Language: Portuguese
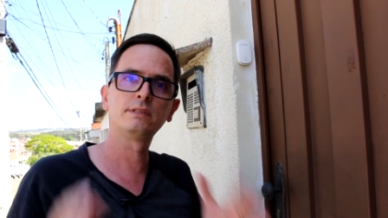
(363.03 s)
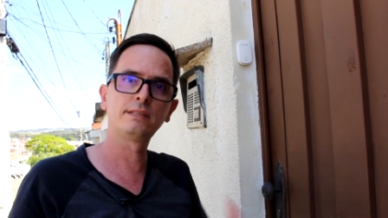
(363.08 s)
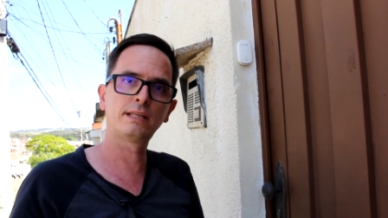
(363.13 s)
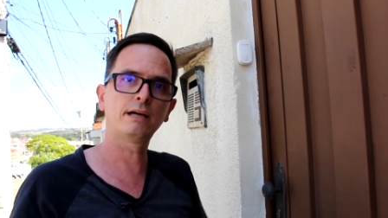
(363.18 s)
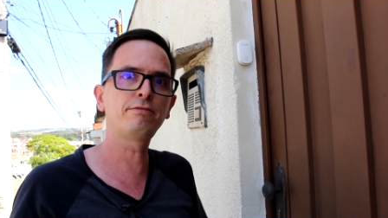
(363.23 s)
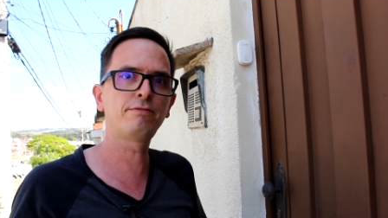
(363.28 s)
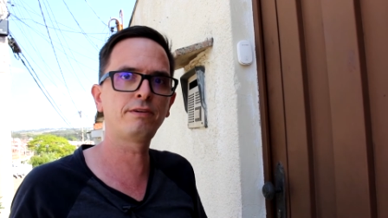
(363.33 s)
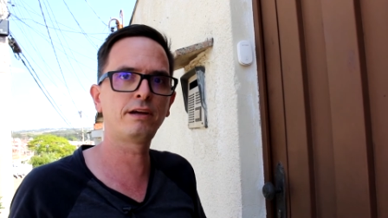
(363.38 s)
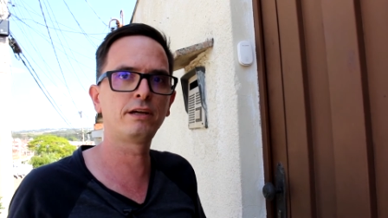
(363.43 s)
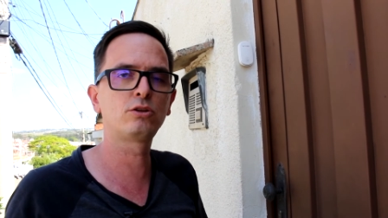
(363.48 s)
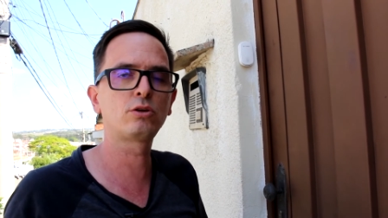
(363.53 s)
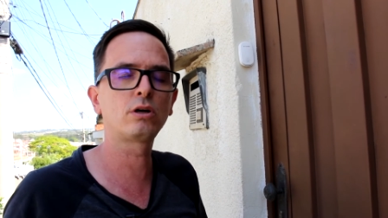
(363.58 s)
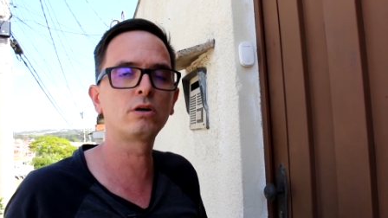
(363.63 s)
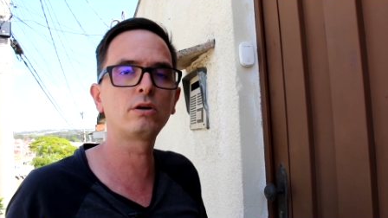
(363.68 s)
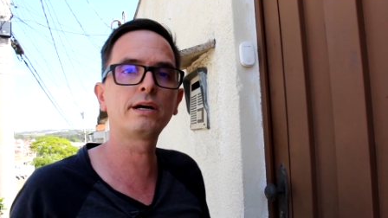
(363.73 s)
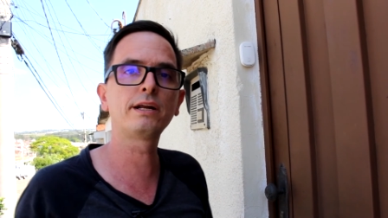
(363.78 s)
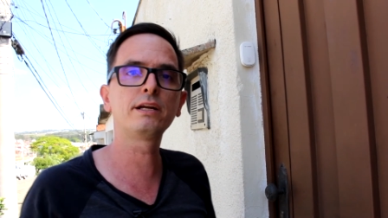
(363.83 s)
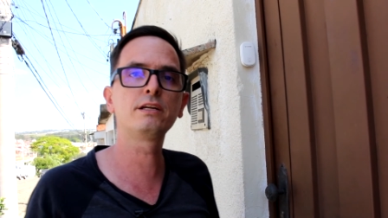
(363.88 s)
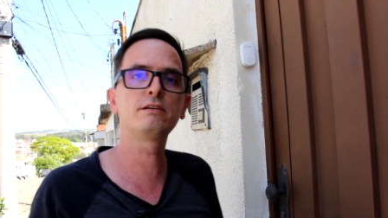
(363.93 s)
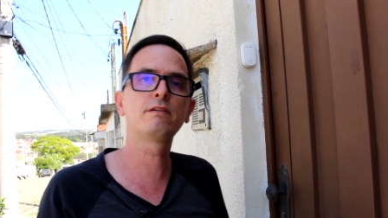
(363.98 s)
tá feito.
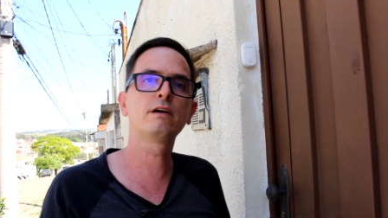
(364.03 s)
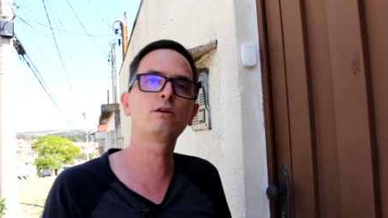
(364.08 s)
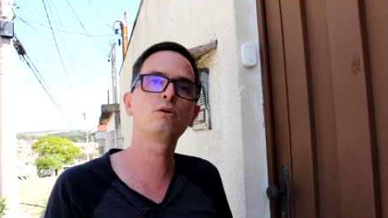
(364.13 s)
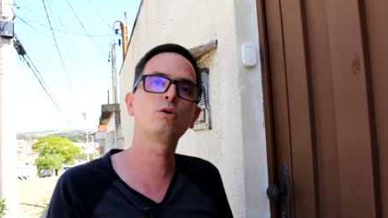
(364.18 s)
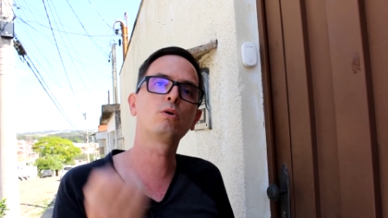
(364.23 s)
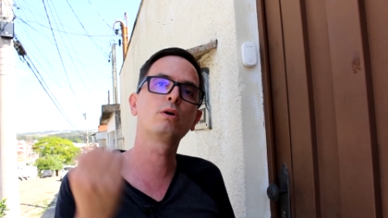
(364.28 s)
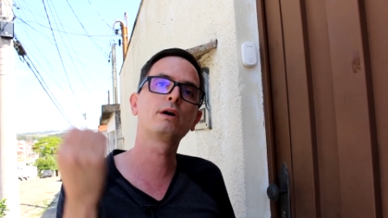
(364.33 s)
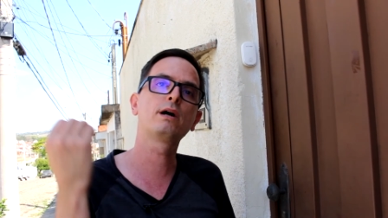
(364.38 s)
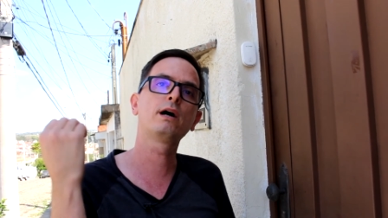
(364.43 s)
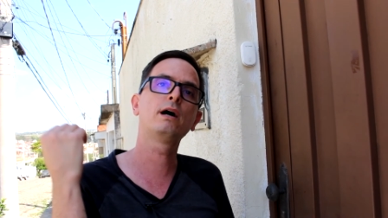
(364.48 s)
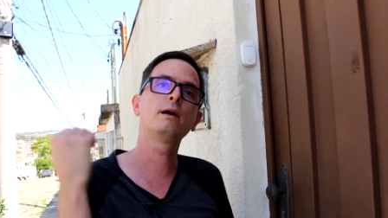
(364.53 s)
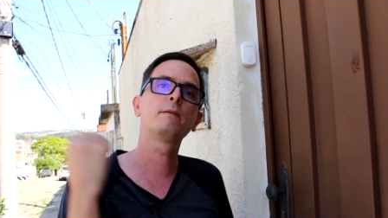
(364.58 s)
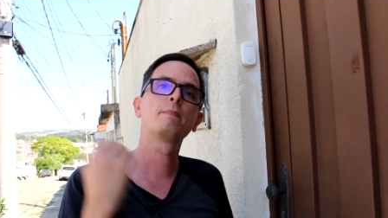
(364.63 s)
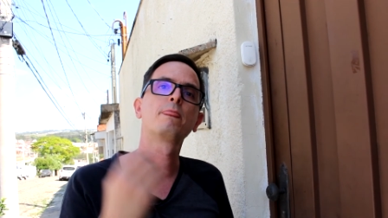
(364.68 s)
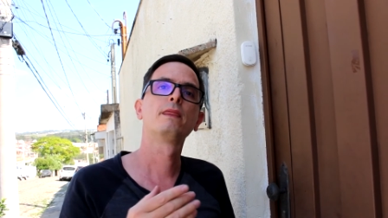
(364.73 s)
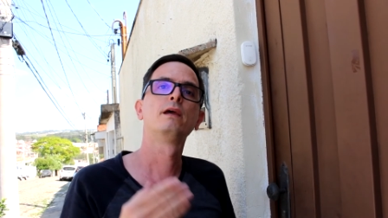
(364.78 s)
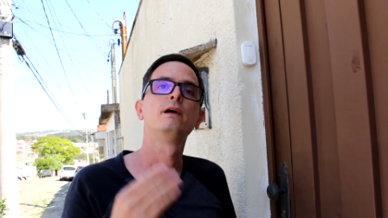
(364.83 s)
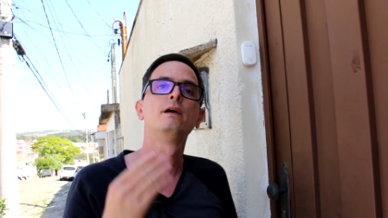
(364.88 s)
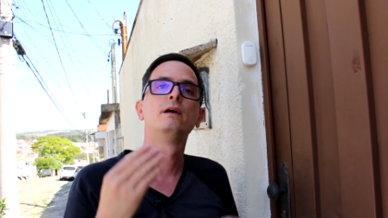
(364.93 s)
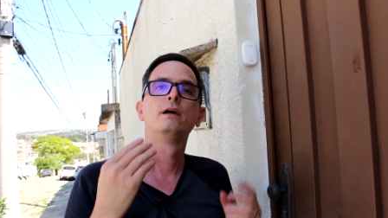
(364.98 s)
Agora a gente vai colocar
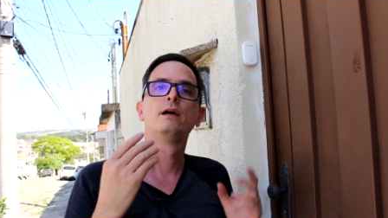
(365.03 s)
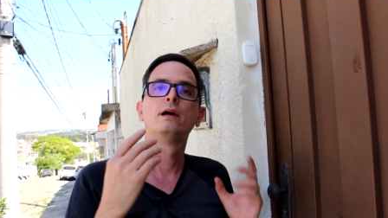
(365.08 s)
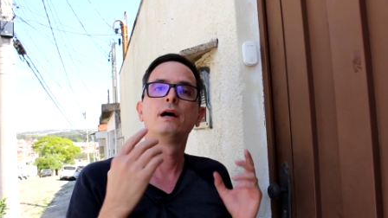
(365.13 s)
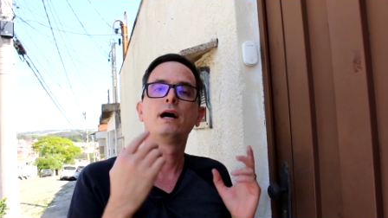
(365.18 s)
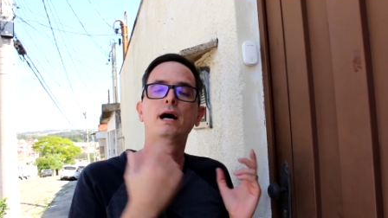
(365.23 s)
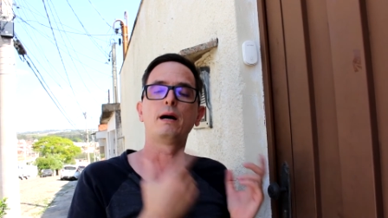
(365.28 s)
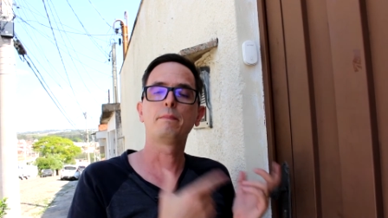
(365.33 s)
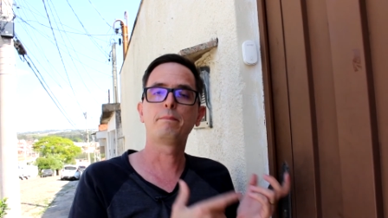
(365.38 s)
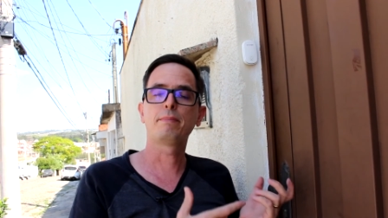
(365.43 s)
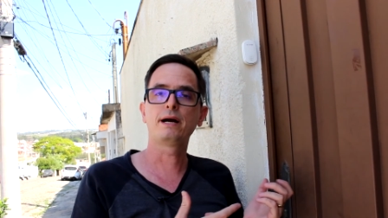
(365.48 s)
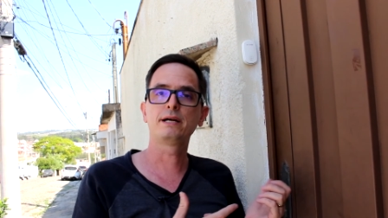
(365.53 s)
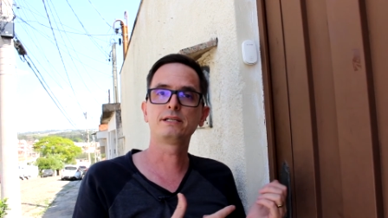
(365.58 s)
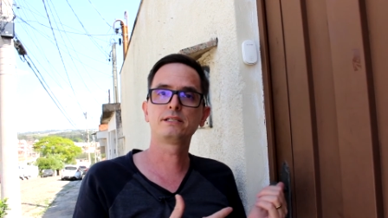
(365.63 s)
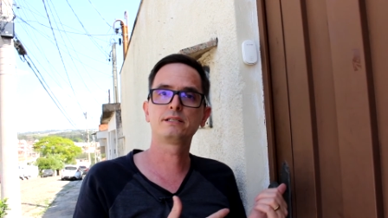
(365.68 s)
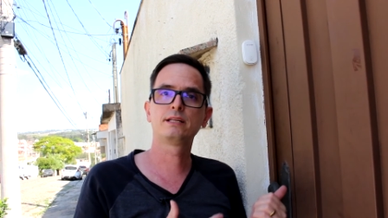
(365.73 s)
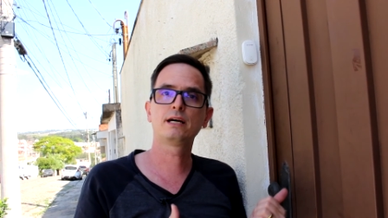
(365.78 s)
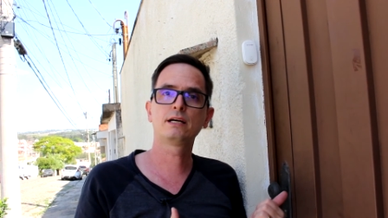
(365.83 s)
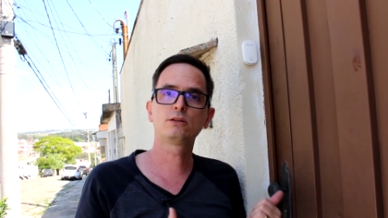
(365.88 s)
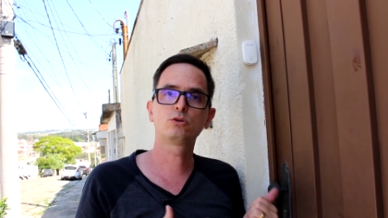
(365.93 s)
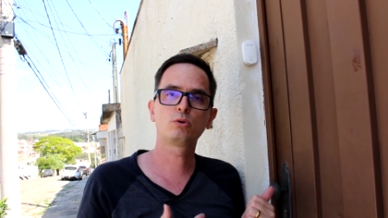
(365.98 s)
a
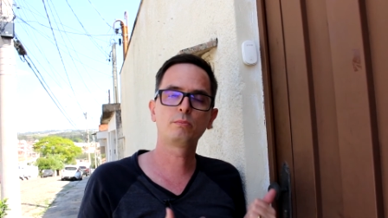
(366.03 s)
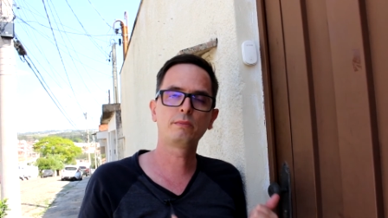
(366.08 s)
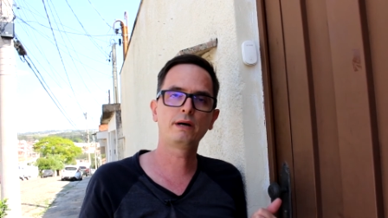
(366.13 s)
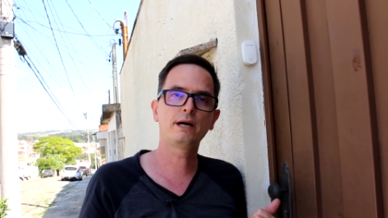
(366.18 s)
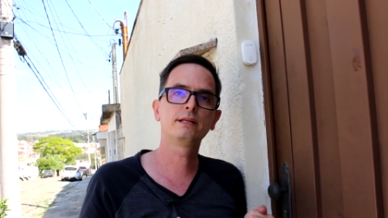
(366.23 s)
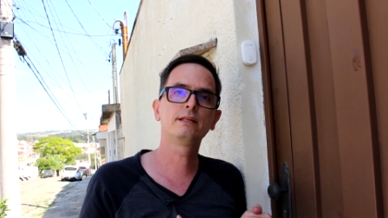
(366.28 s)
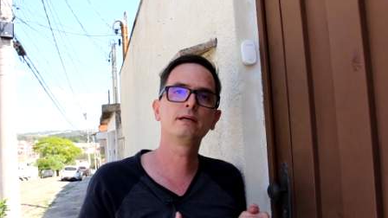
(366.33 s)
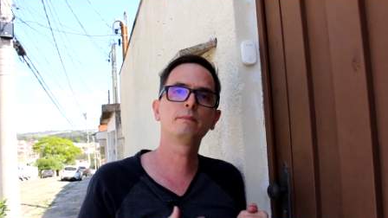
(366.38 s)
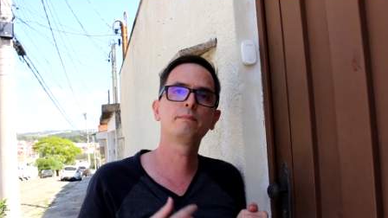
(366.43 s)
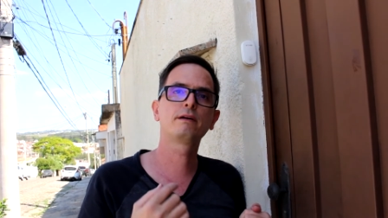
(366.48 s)
parte da tomada